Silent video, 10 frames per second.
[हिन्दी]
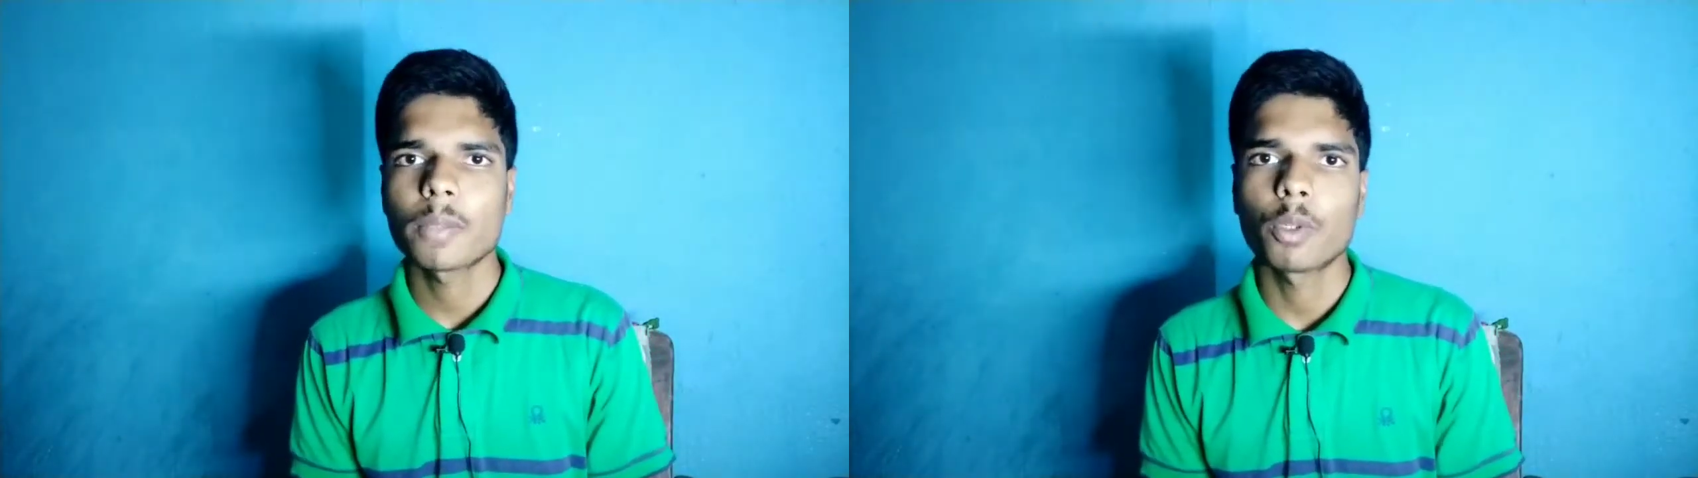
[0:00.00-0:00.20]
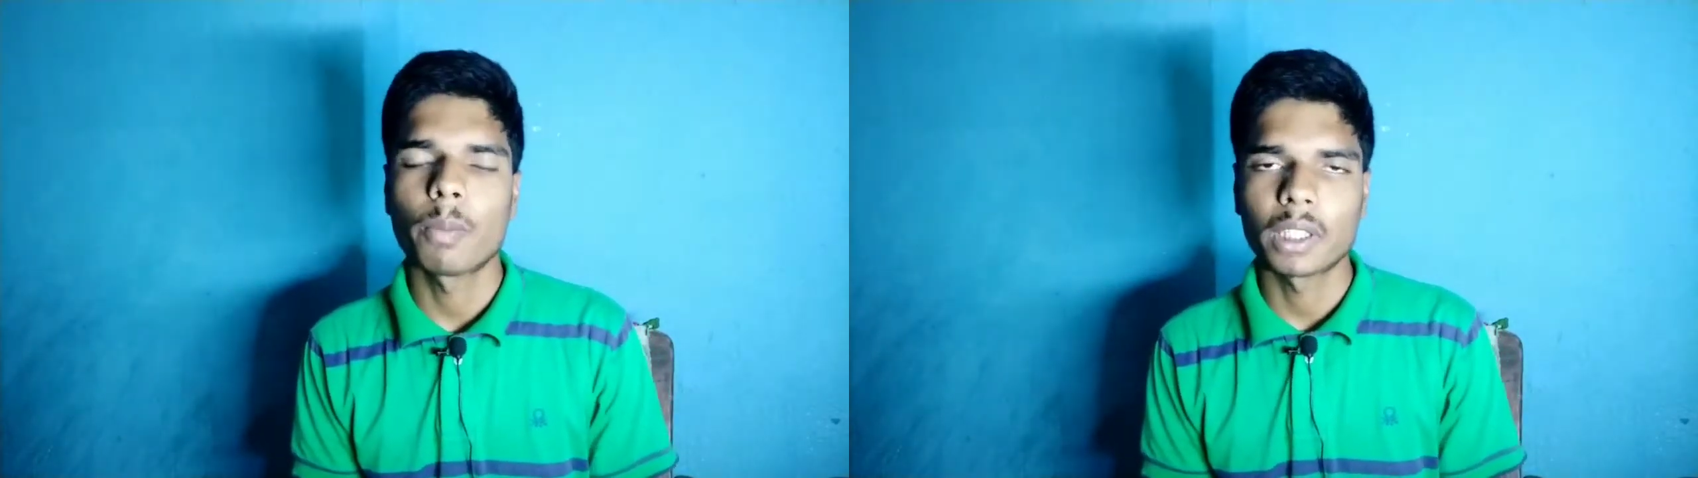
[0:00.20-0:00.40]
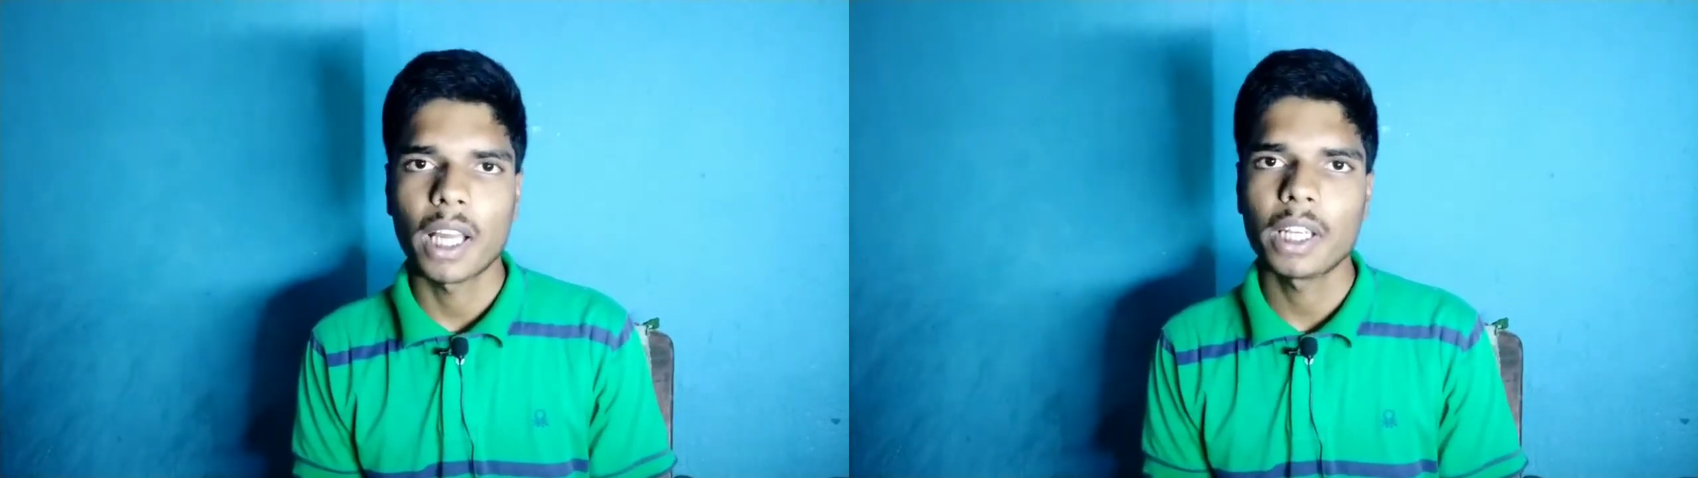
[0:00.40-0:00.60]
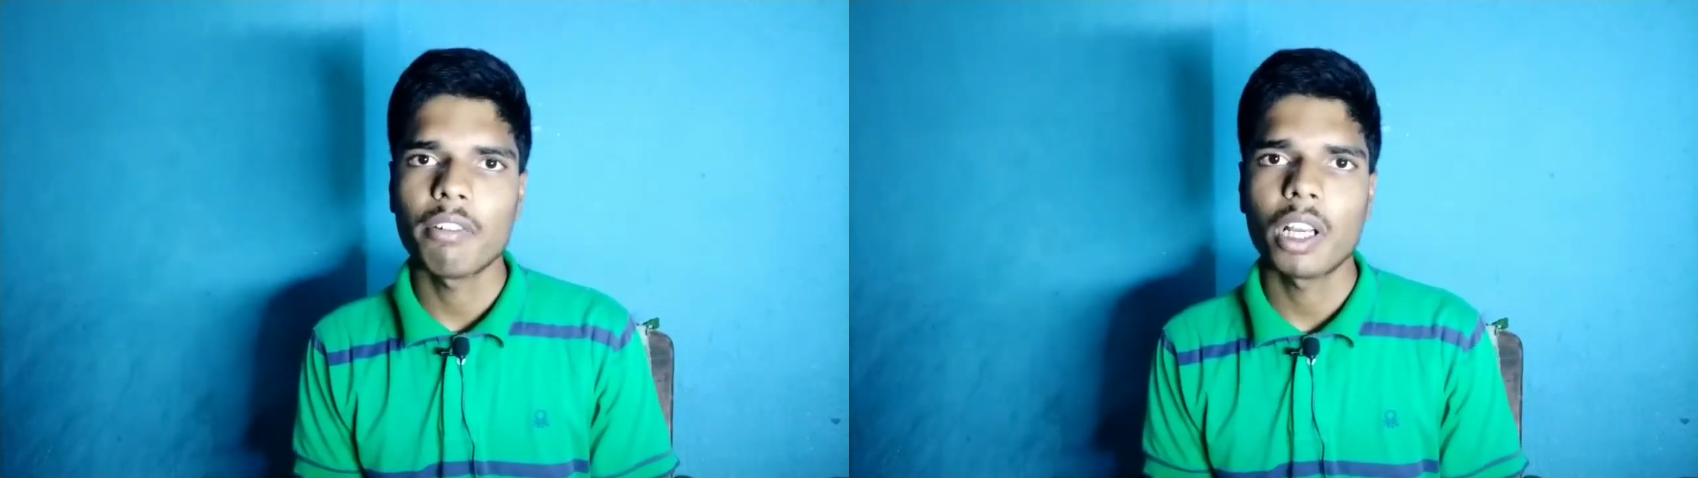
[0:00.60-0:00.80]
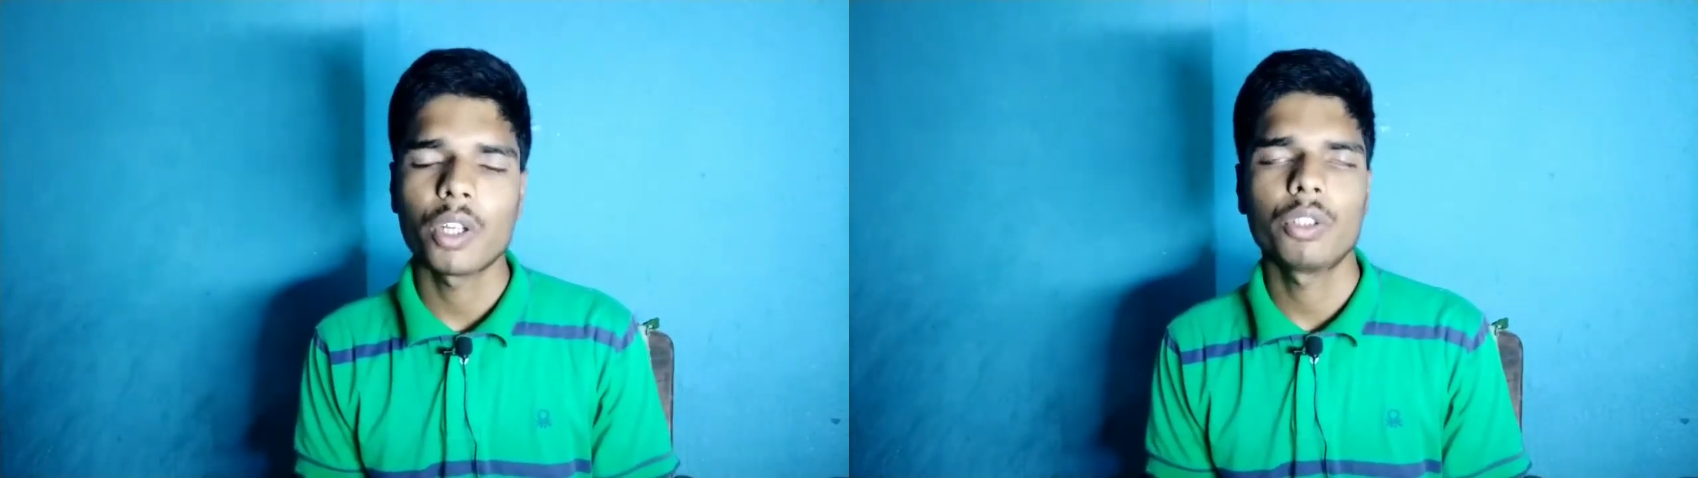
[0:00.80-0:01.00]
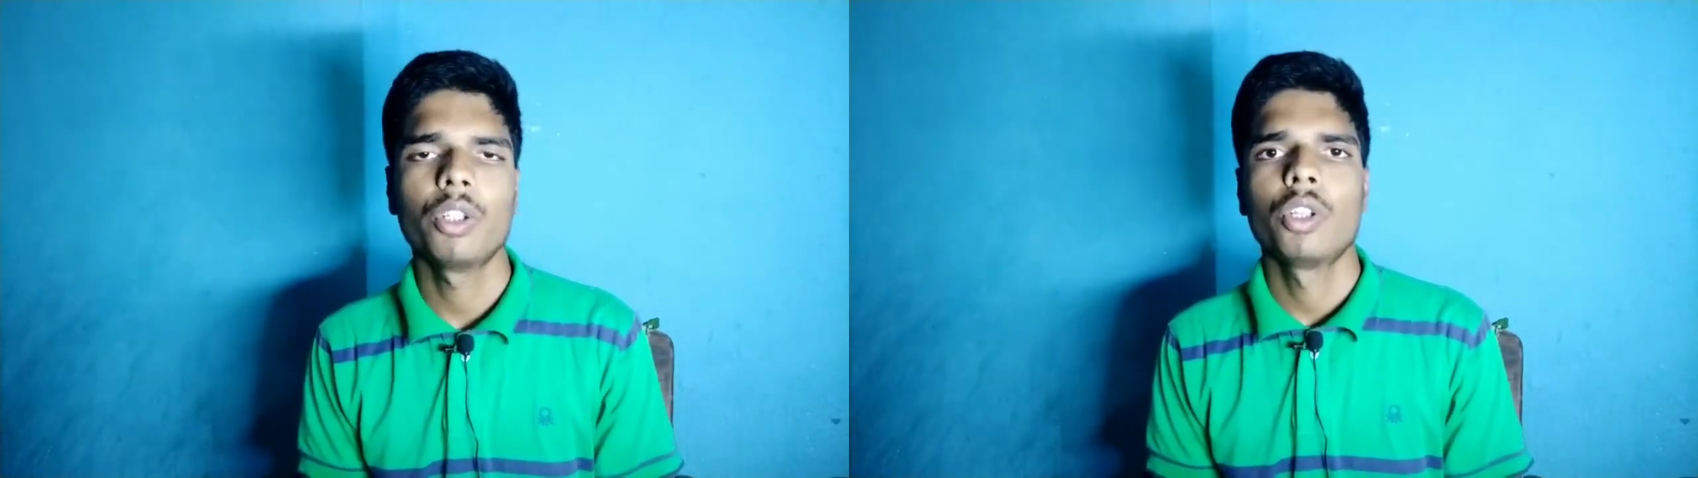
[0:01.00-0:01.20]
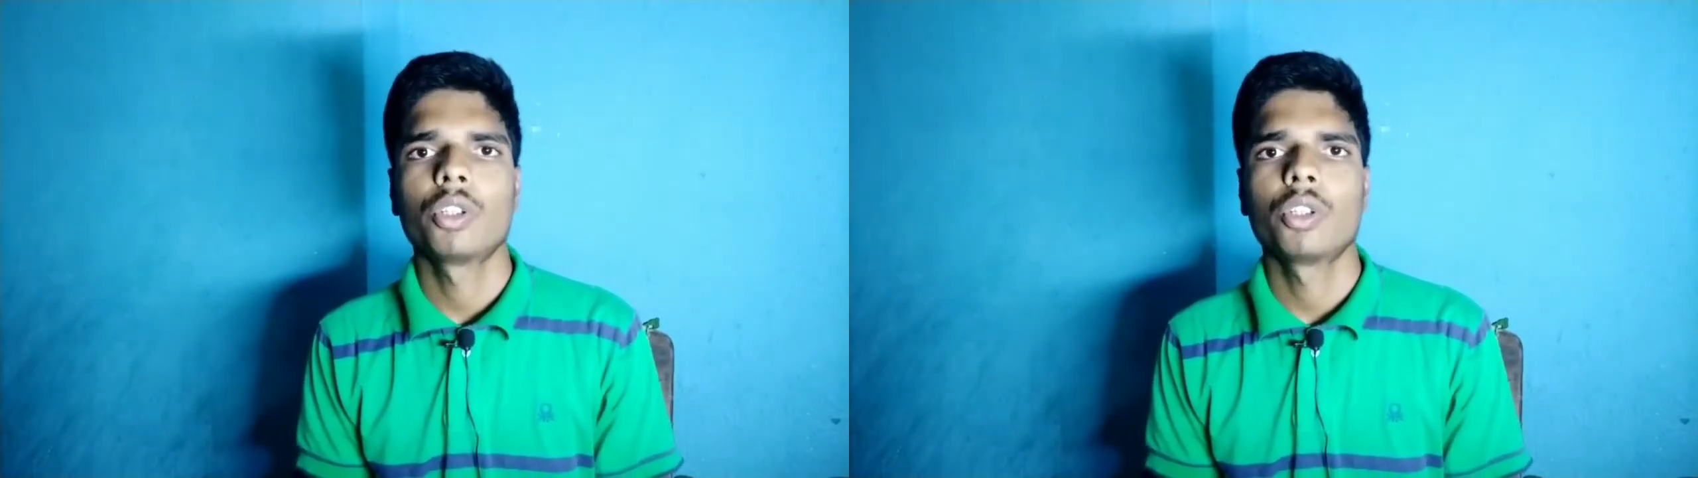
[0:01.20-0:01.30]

आपको बताने वाला हूँ